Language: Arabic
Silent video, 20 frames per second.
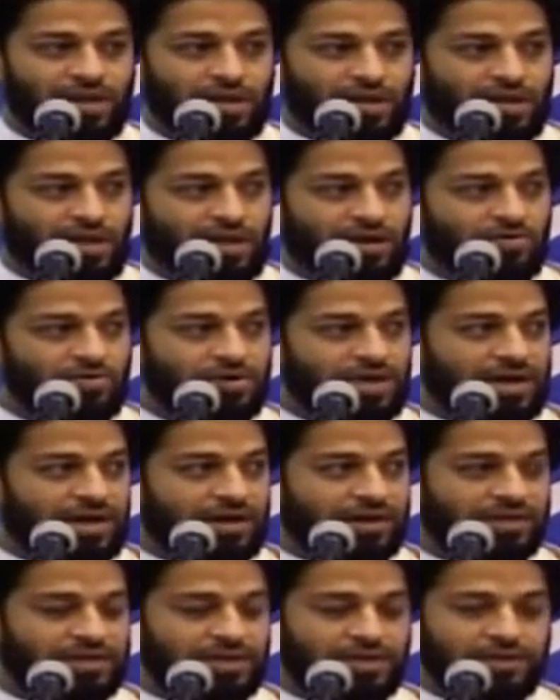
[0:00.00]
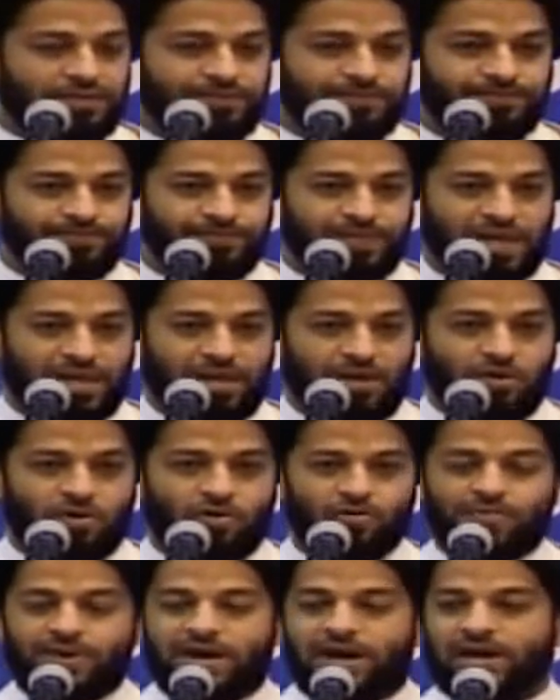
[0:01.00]
أو قعد
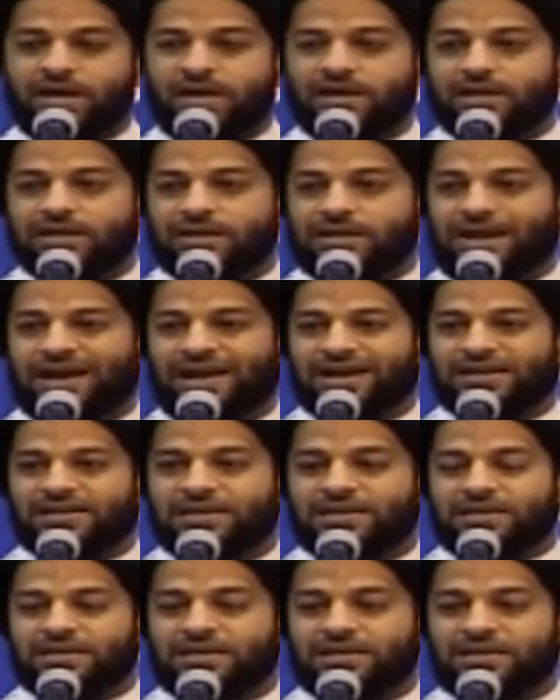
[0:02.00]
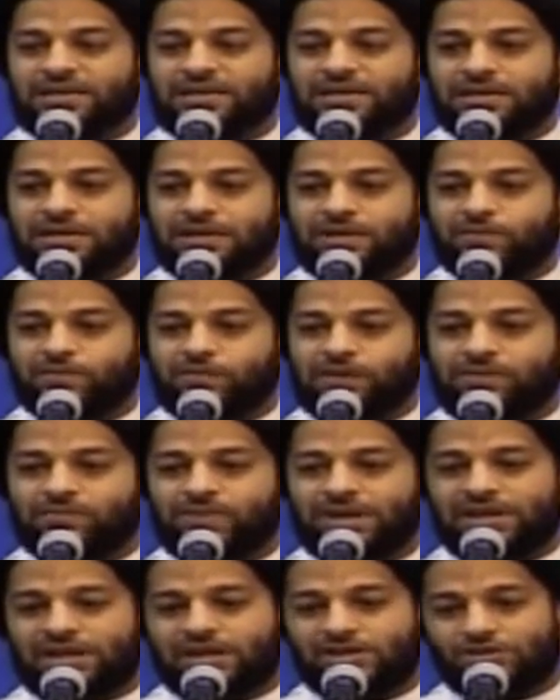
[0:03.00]
هما يعني في
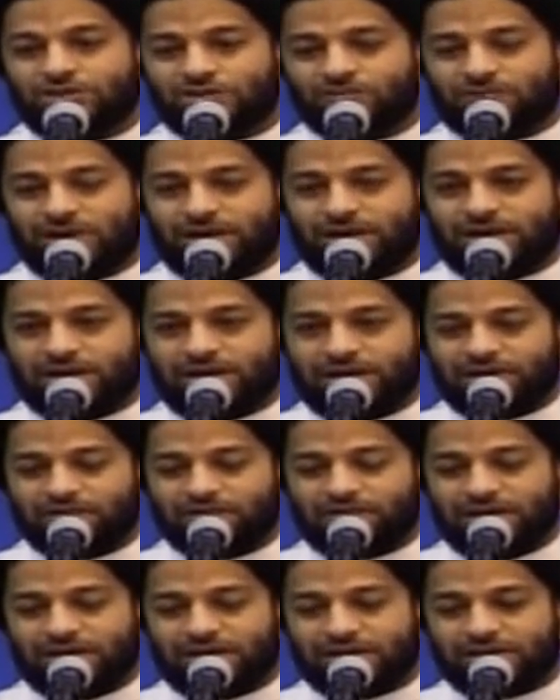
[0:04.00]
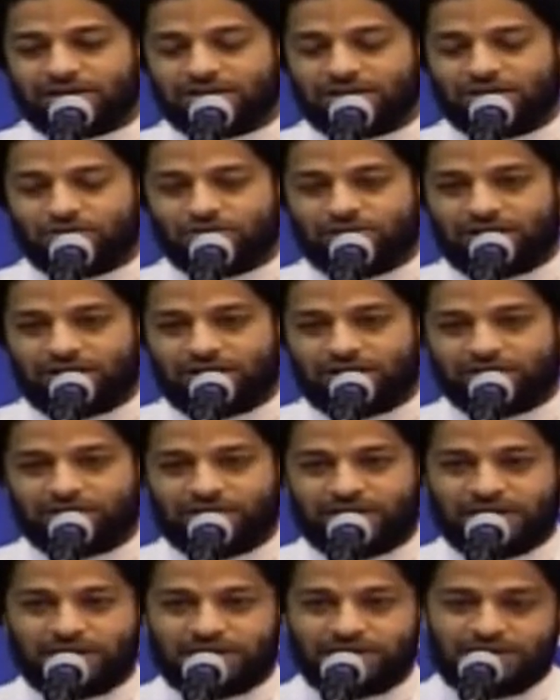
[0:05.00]
منهج واحد في خط واحد في
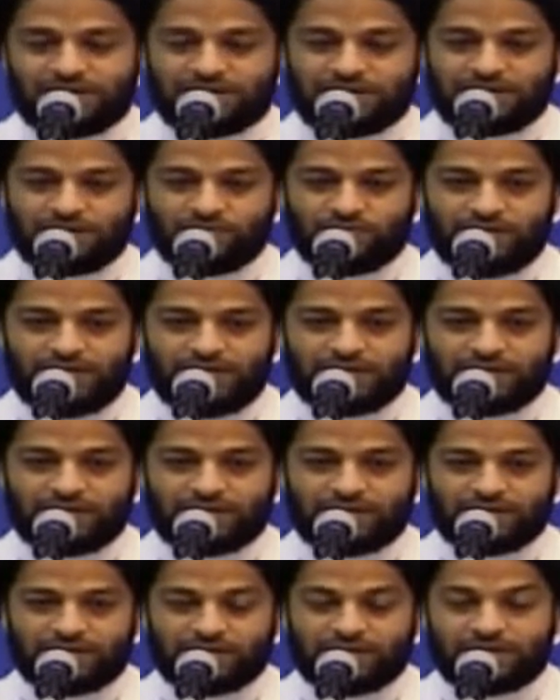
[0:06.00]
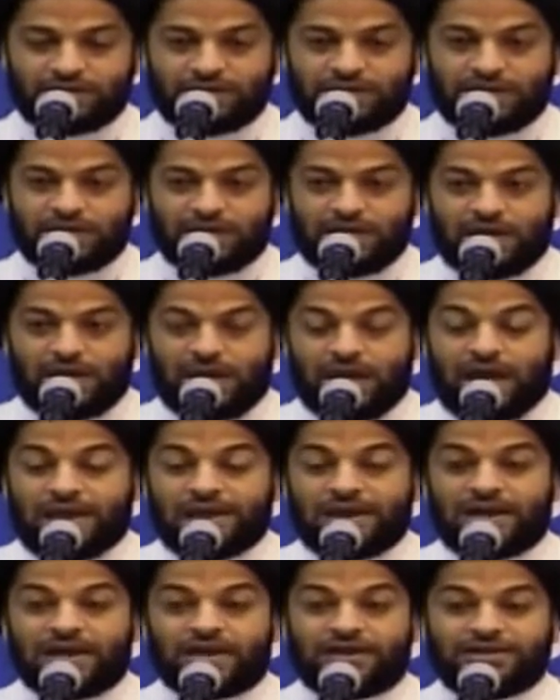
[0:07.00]
خندق واحد
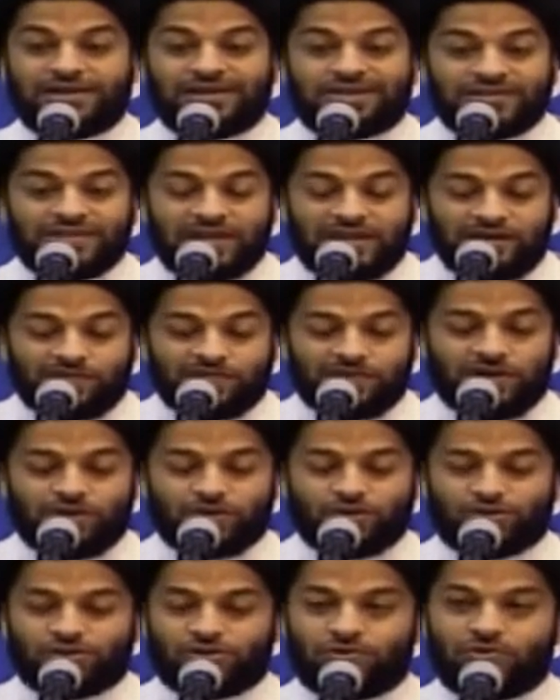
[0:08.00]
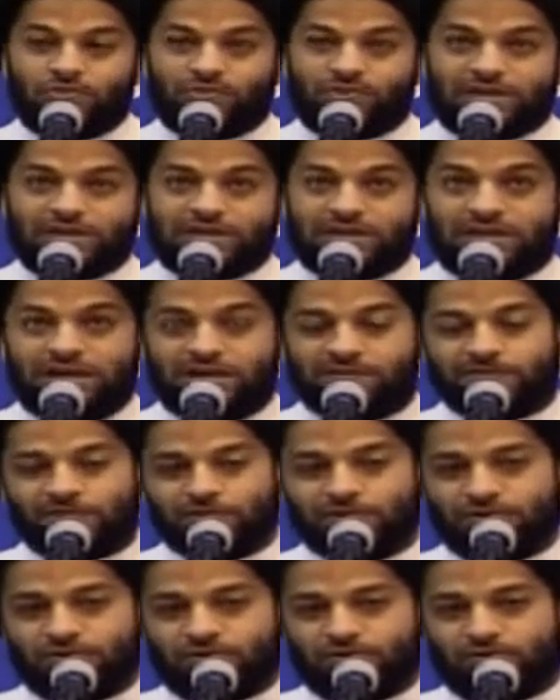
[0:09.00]
الآن اختلف الأسلوب باختلاف
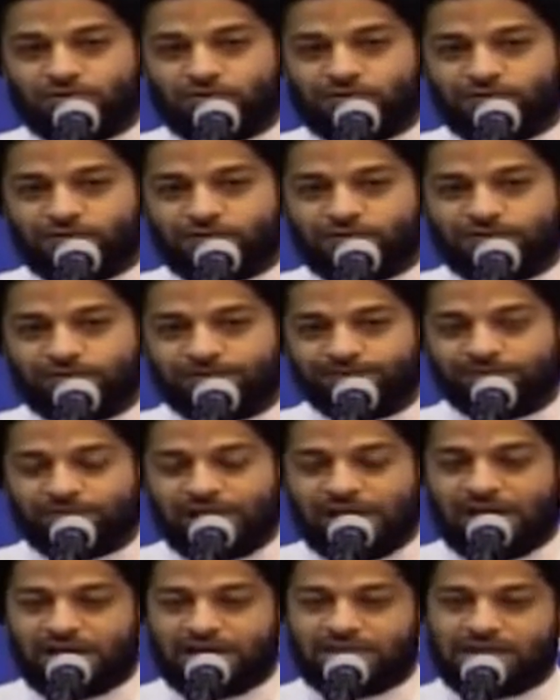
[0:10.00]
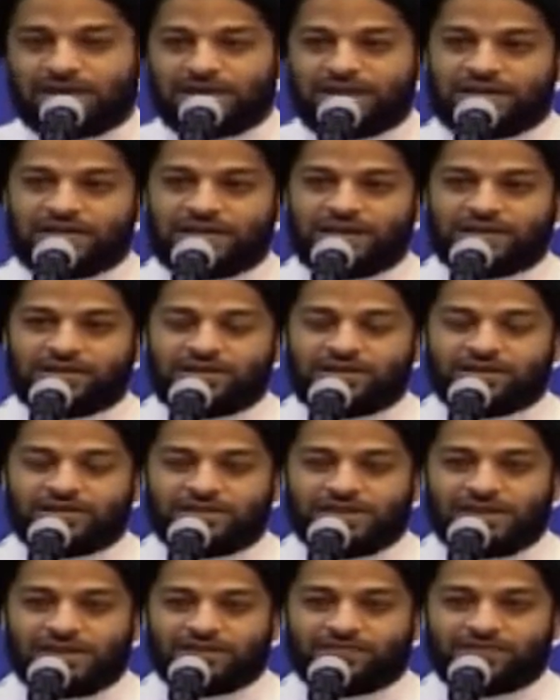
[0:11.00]
الظروف هذا لا يعني
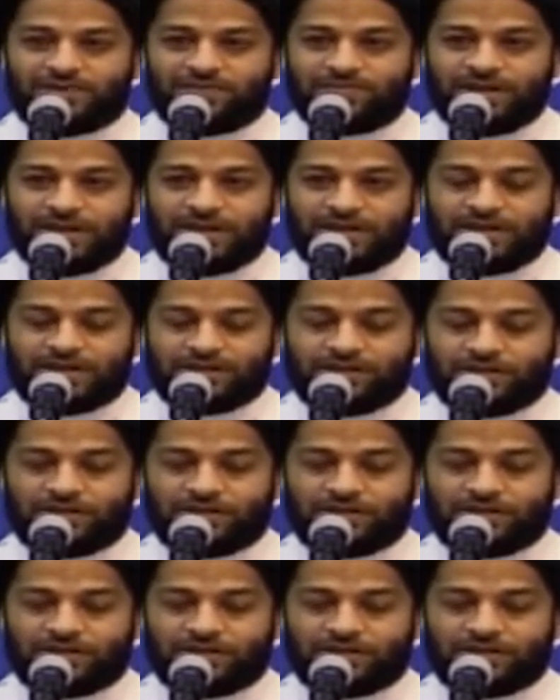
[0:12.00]
اختلاف المنهج